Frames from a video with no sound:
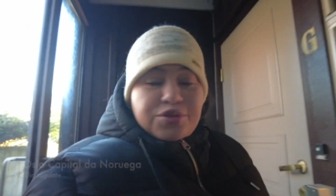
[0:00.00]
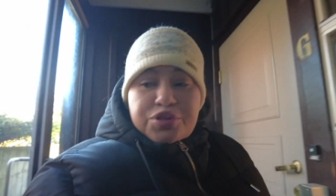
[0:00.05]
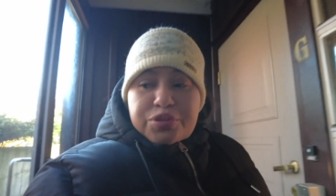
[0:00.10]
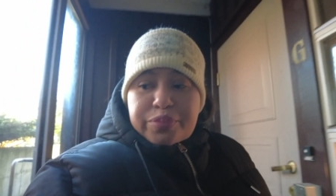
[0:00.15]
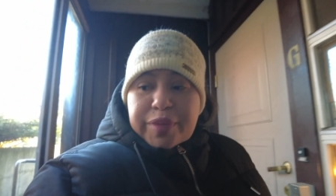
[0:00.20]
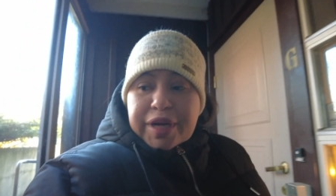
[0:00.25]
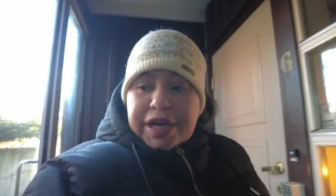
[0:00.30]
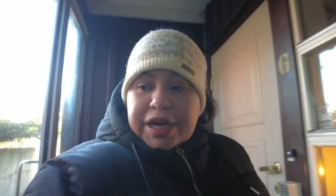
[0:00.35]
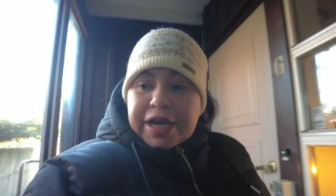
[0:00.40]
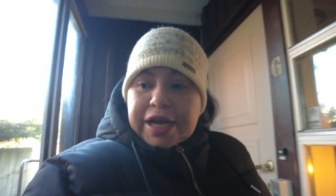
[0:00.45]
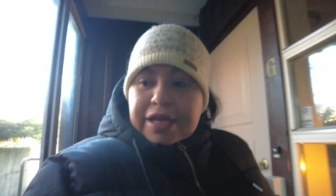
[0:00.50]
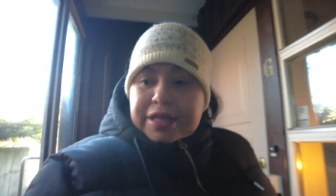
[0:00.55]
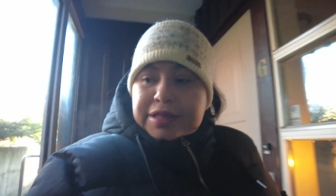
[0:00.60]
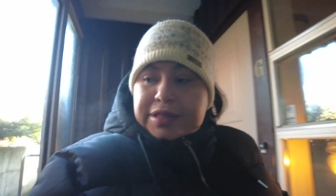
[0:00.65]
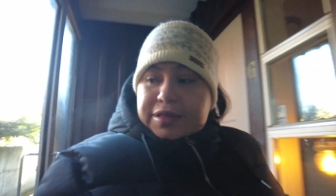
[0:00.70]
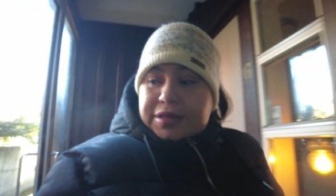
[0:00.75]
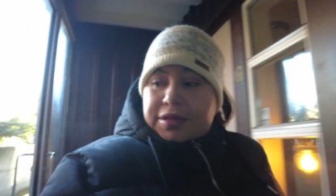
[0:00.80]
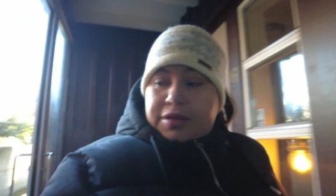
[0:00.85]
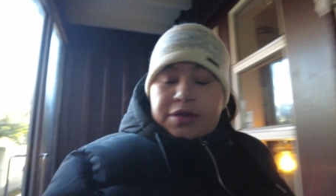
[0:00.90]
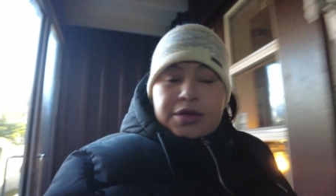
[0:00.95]
de uma
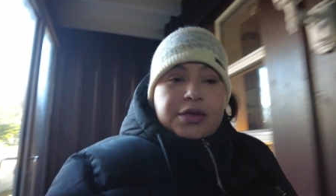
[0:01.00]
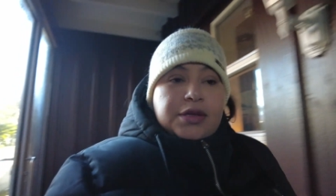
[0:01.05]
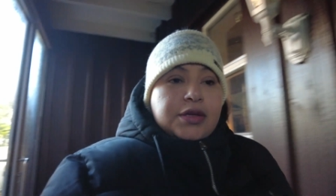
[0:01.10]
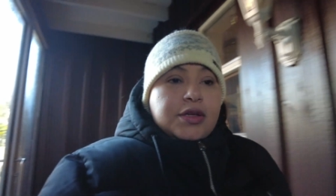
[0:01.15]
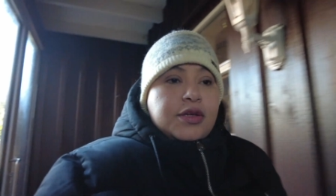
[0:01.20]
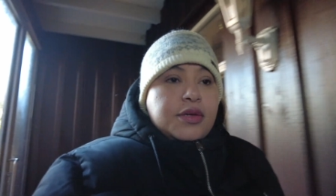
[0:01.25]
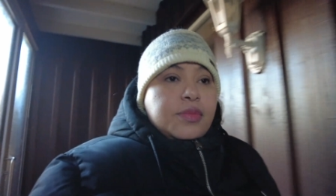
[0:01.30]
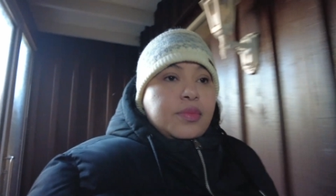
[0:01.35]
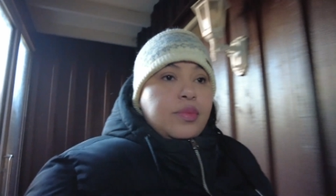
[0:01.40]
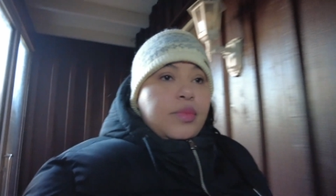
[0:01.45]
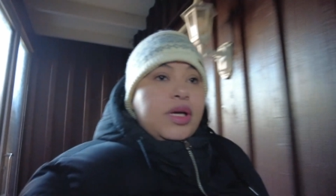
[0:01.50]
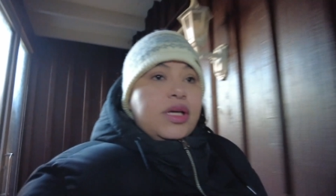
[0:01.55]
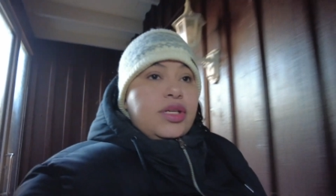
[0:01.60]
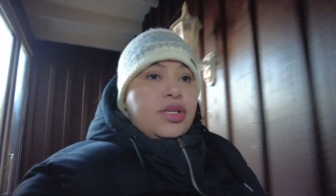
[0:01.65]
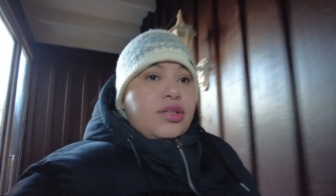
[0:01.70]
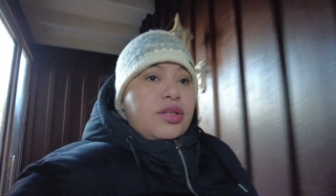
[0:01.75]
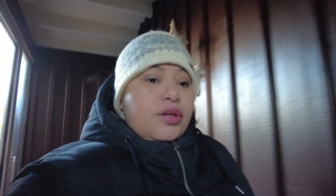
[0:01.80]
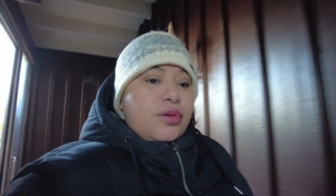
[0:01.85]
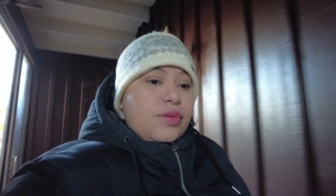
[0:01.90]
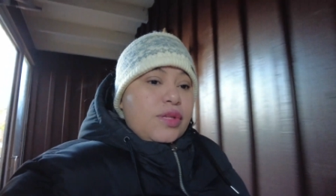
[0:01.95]
casa, mas
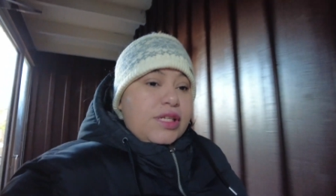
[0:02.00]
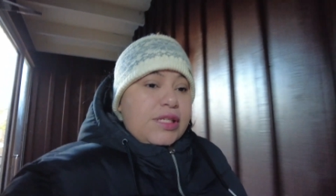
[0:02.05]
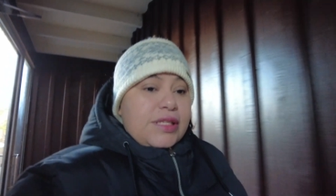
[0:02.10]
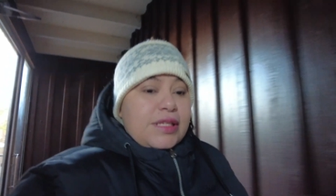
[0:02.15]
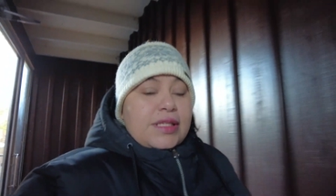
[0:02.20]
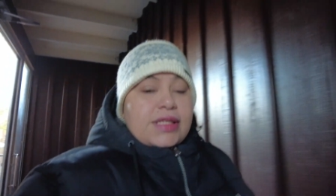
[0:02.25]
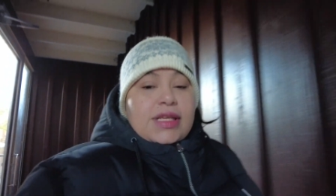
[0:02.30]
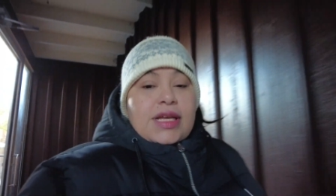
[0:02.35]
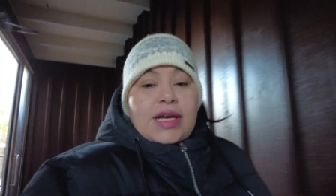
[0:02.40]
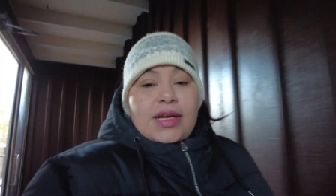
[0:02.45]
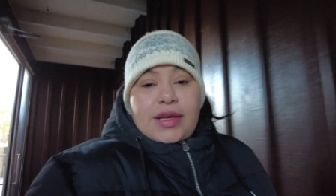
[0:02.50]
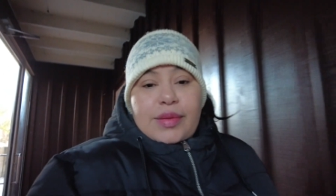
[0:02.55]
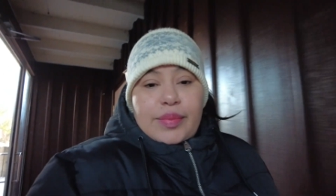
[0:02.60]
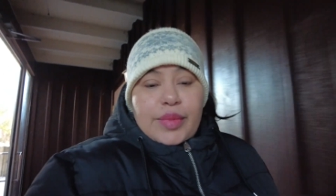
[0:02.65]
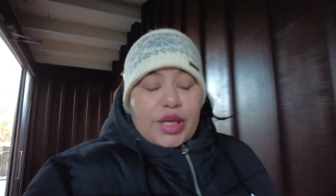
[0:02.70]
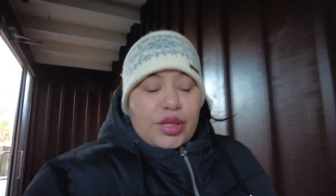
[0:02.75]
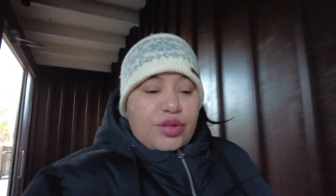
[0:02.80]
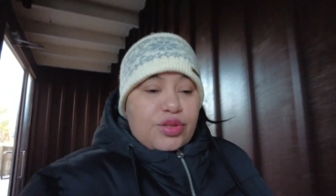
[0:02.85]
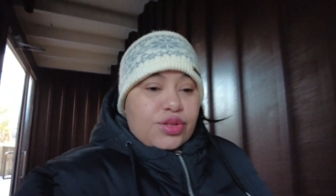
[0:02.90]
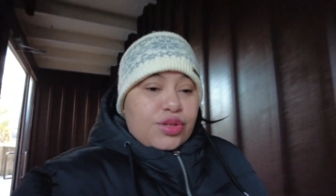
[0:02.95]
não
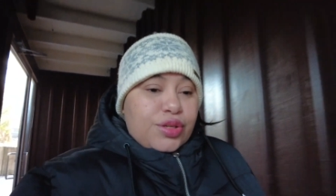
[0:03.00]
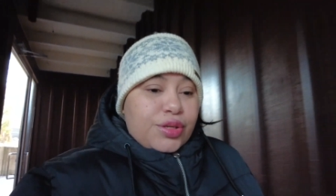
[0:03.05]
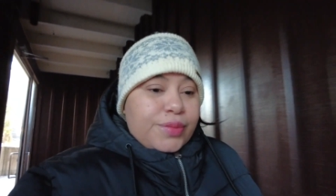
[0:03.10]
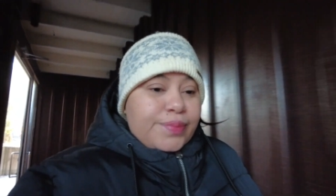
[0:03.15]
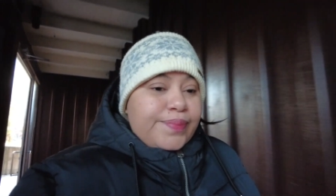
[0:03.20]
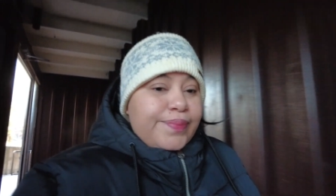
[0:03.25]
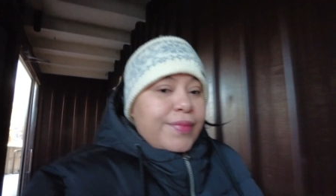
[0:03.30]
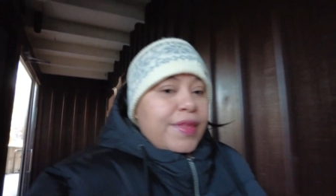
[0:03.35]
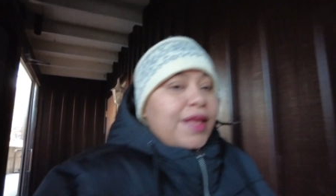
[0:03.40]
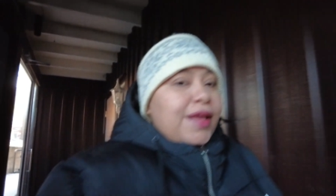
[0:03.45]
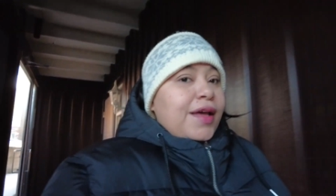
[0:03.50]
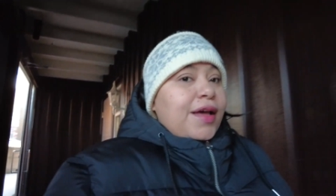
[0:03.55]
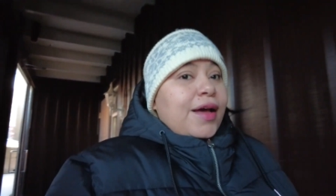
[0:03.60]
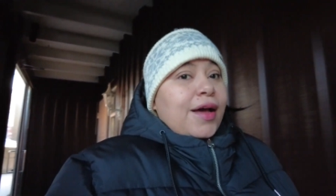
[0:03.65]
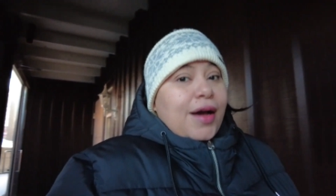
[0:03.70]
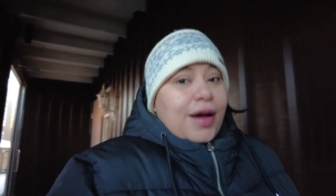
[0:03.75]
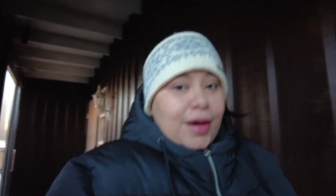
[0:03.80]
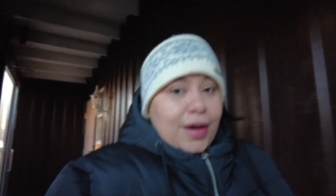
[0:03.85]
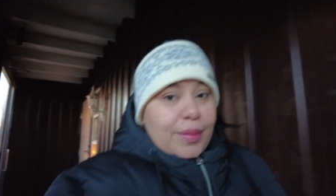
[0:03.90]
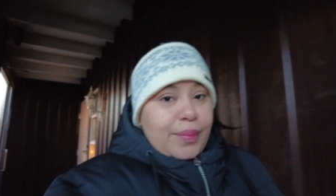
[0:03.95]
necessariamente
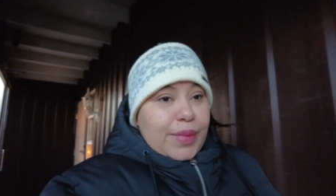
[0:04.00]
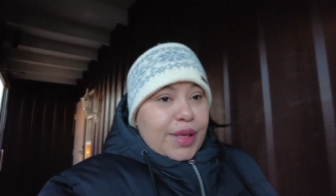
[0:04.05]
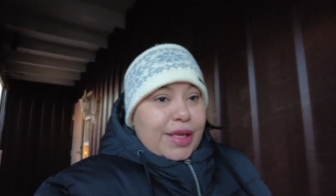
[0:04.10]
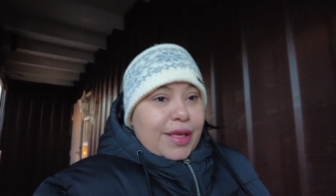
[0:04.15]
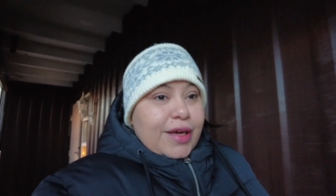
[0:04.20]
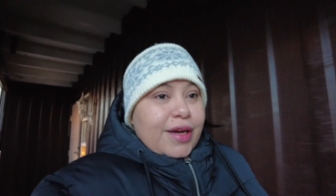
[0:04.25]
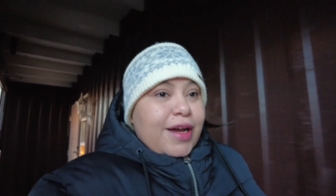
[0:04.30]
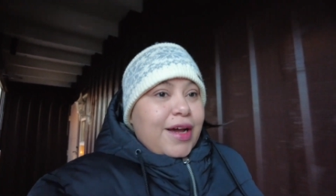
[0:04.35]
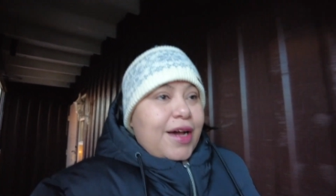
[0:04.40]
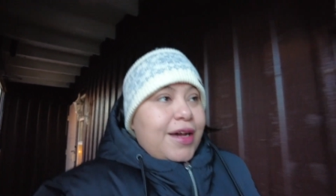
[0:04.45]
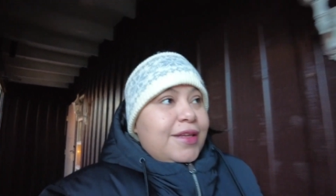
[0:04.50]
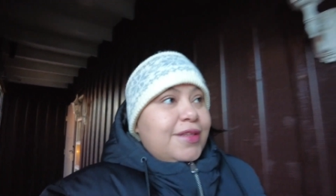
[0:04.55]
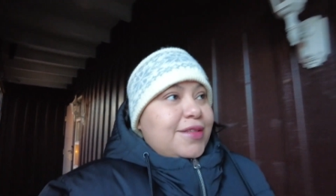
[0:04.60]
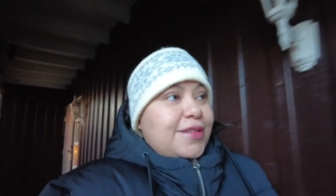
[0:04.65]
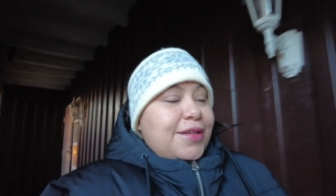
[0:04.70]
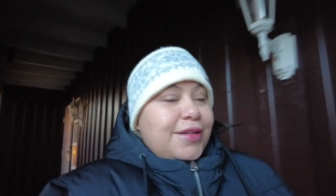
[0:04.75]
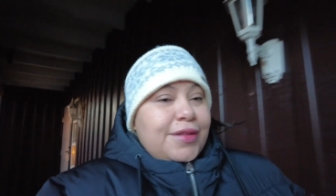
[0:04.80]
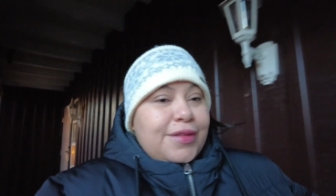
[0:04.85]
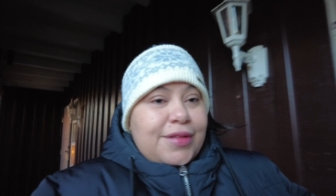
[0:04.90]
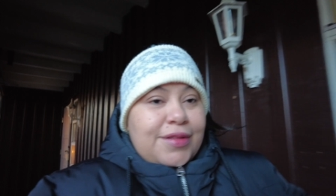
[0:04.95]
a minha
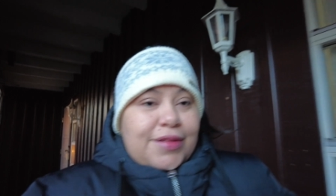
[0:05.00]
casa.